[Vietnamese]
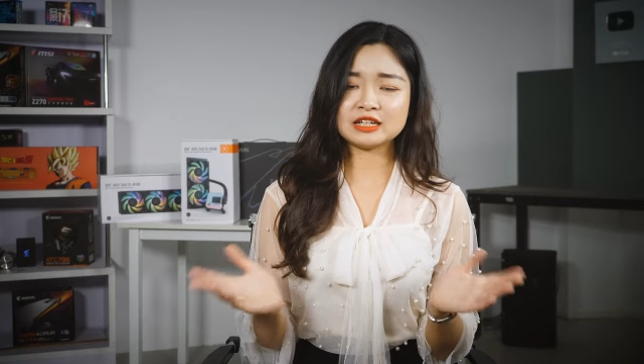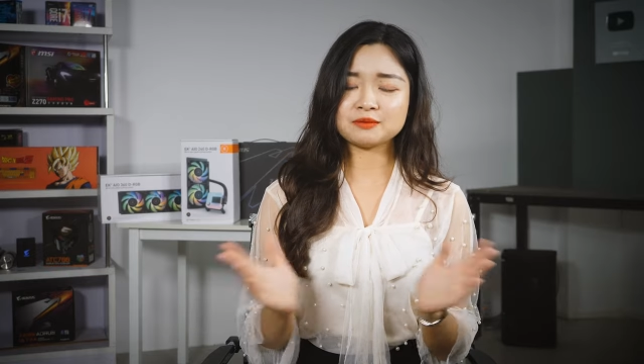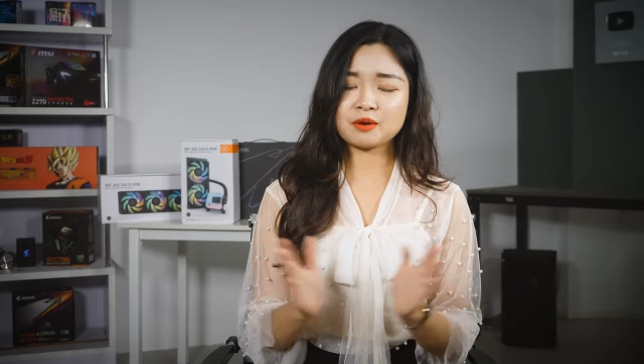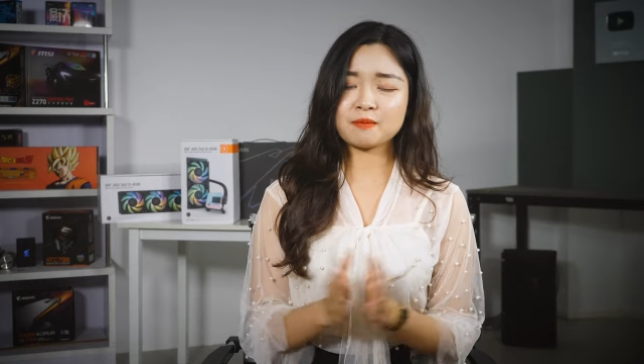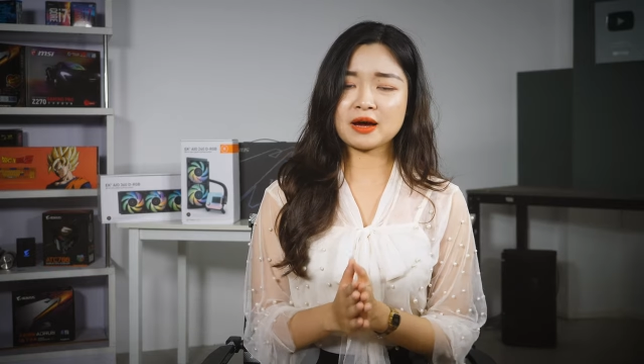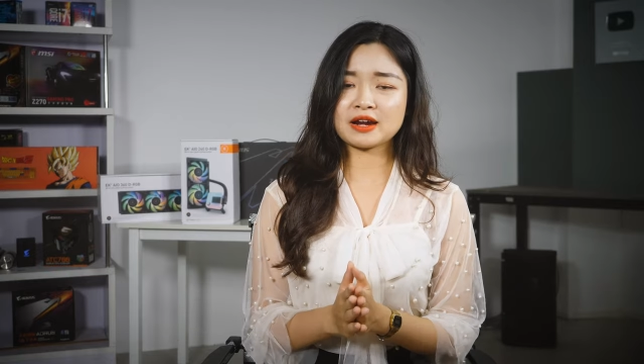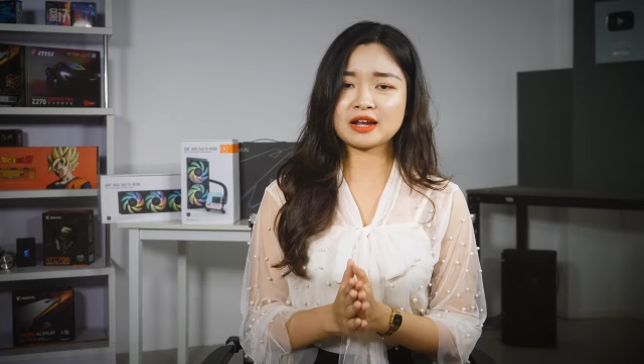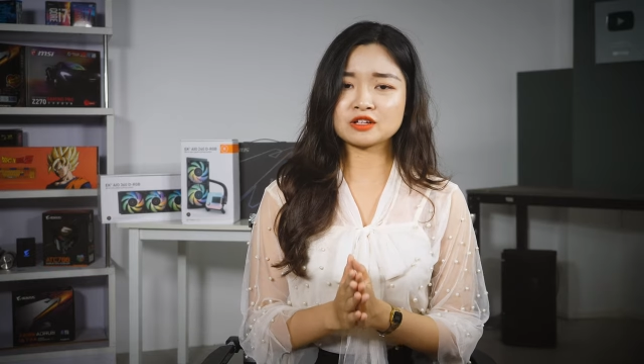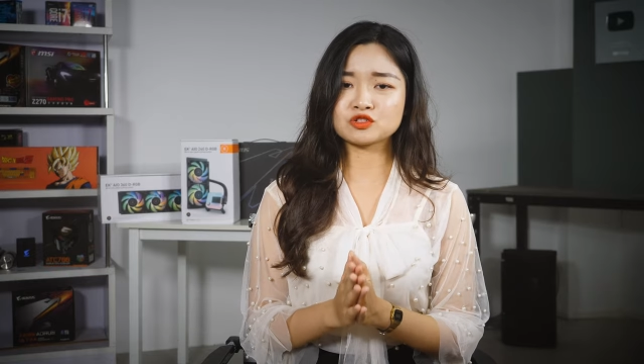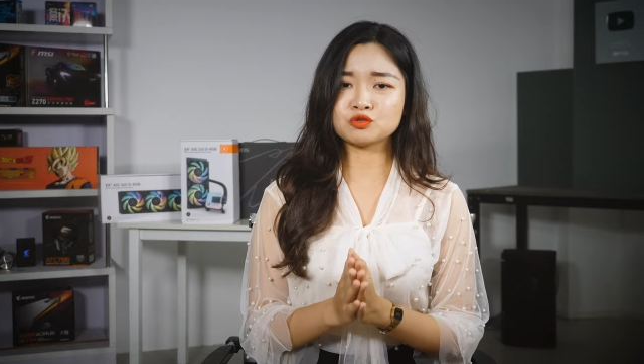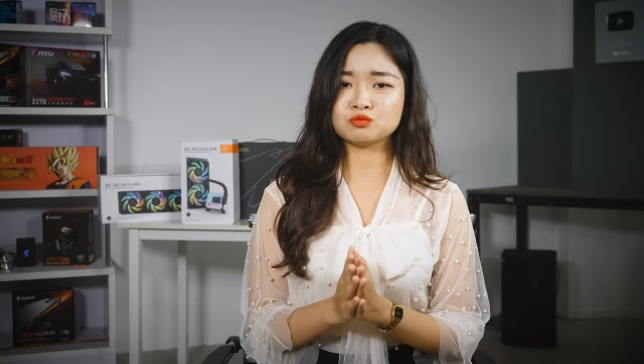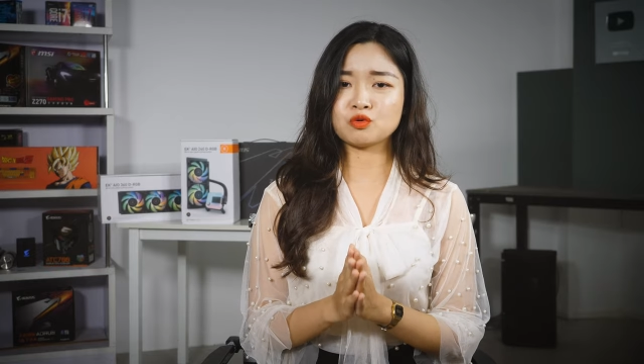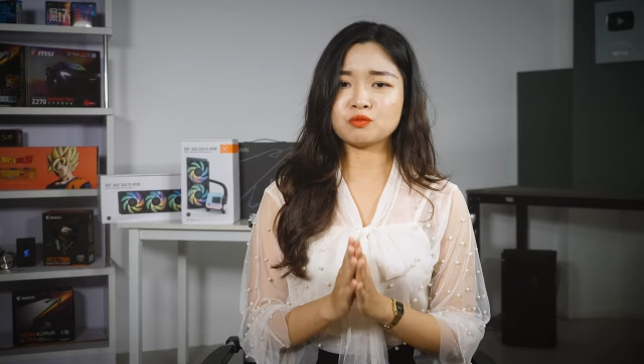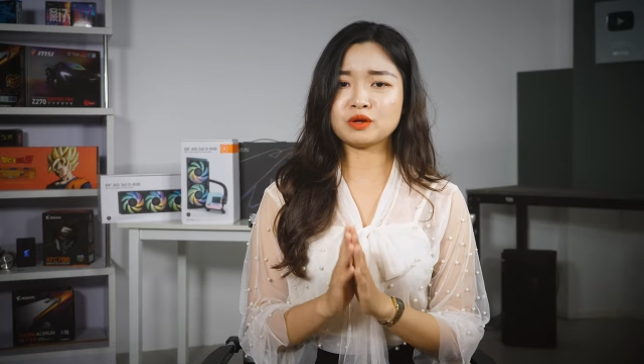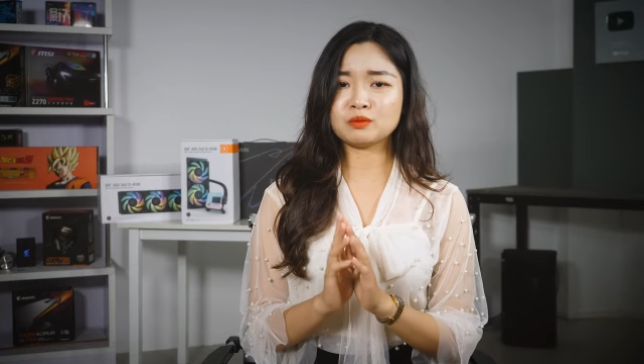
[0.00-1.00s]
khi mà bạn đang
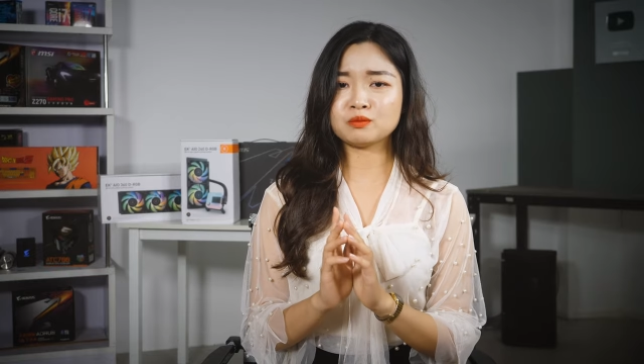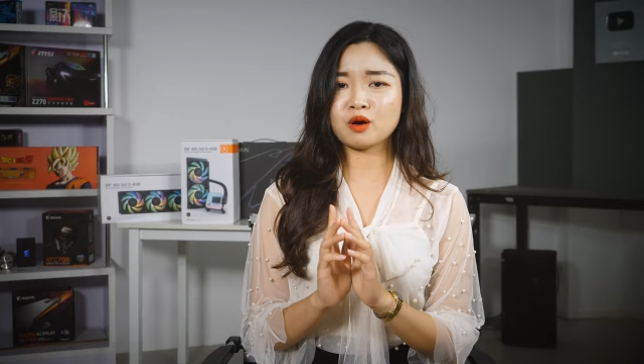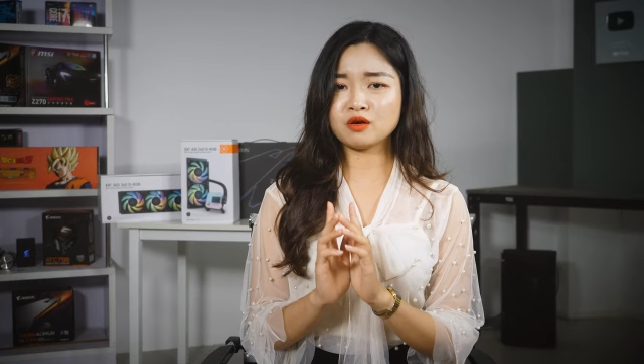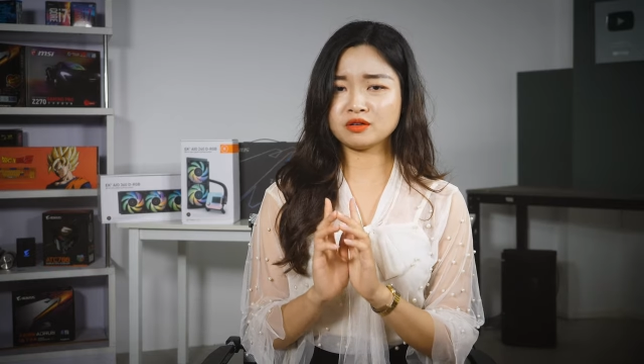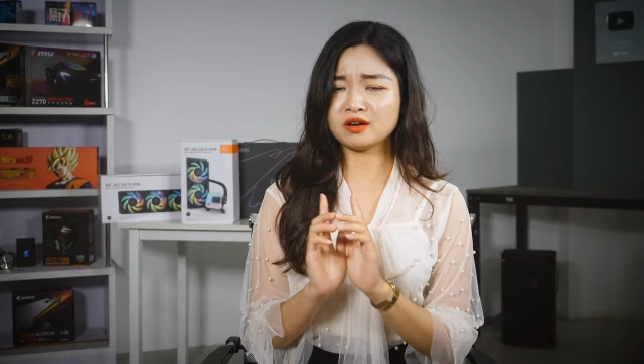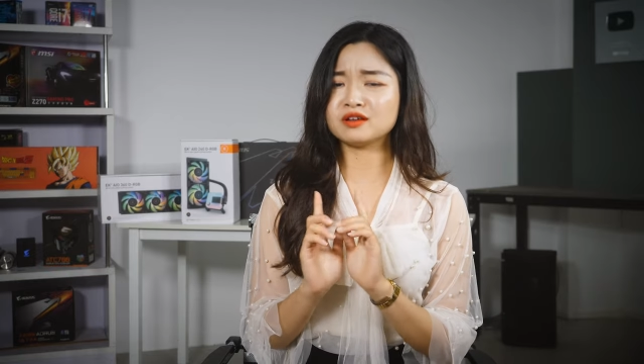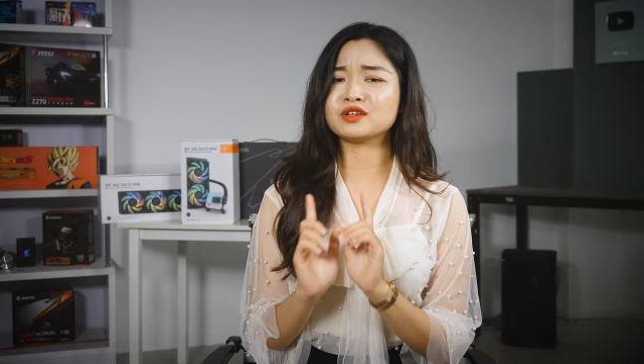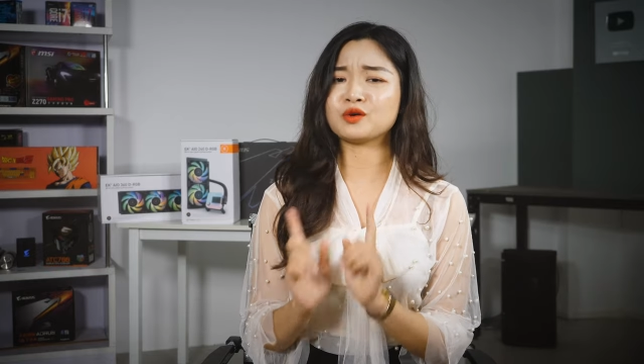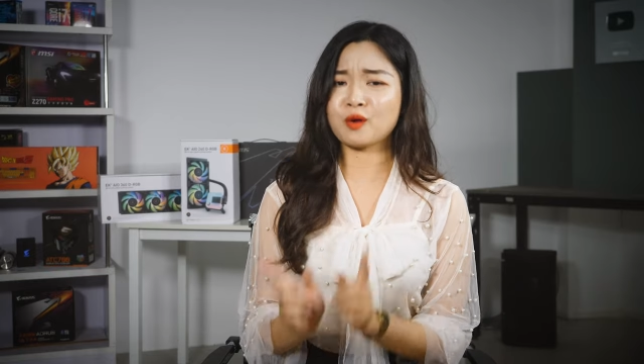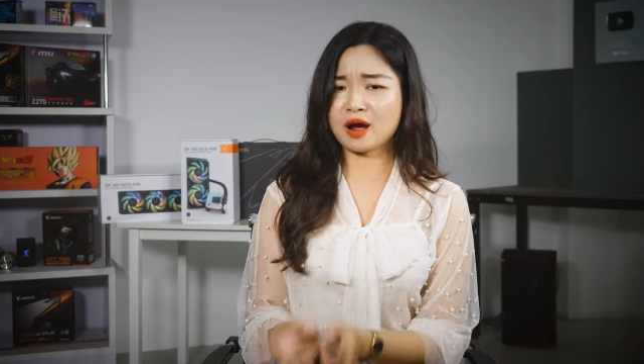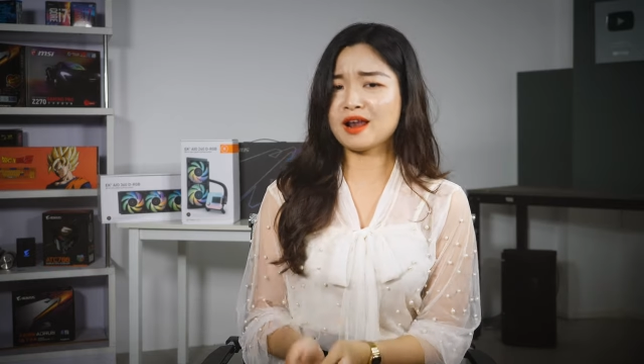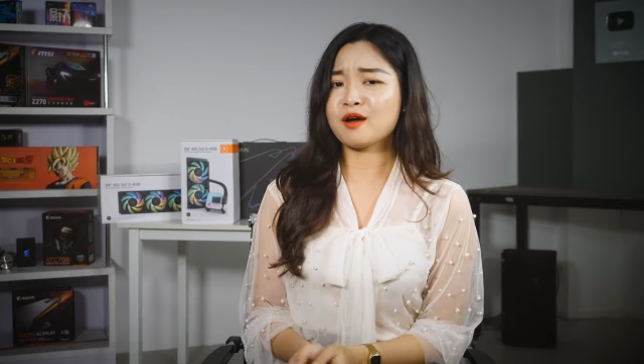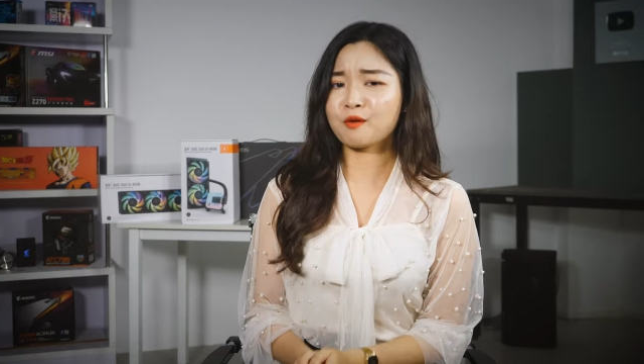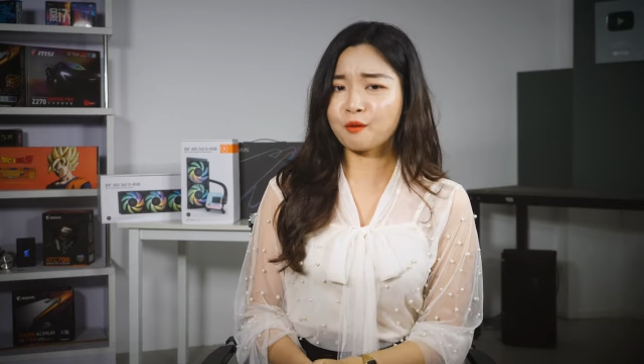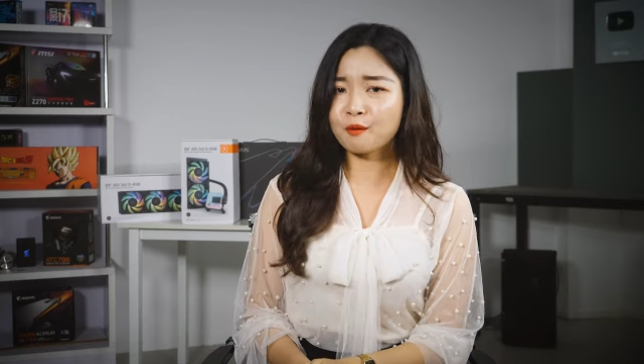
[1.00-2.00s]
dùng một mainboard đời
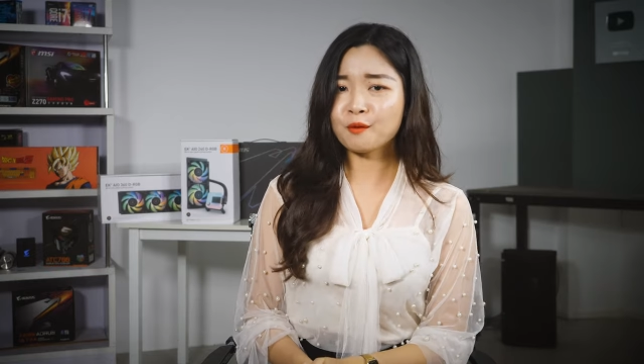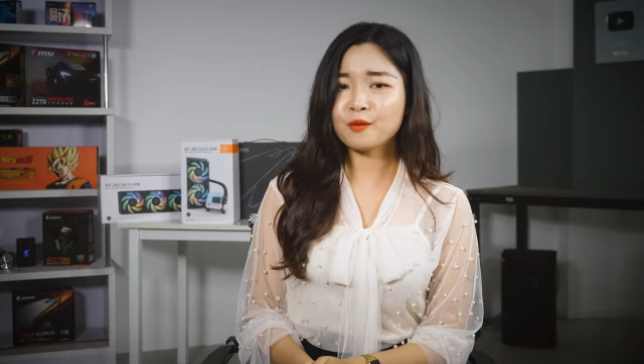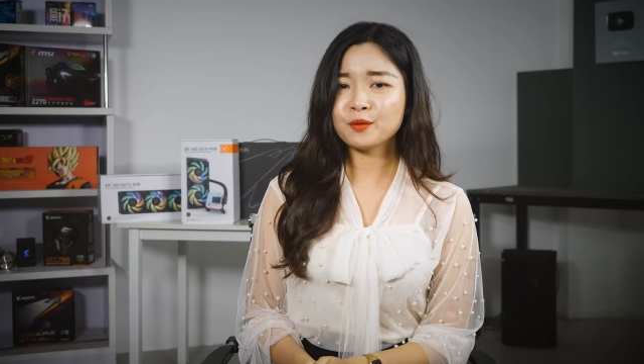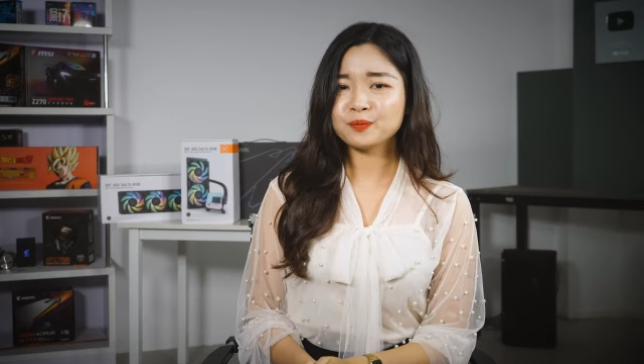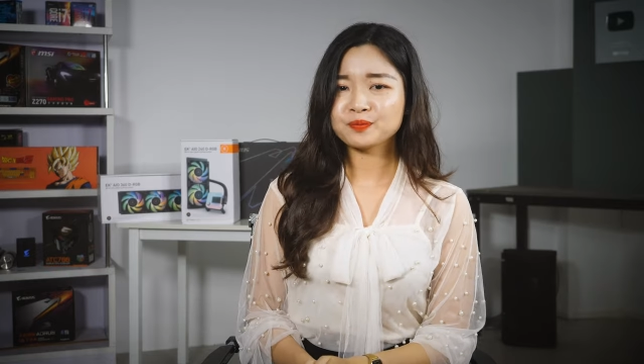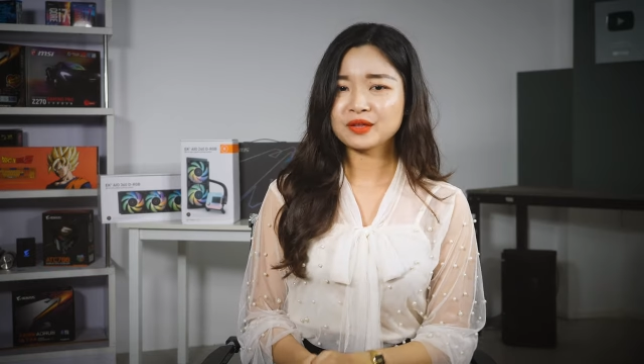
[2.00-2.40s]
quá là cũ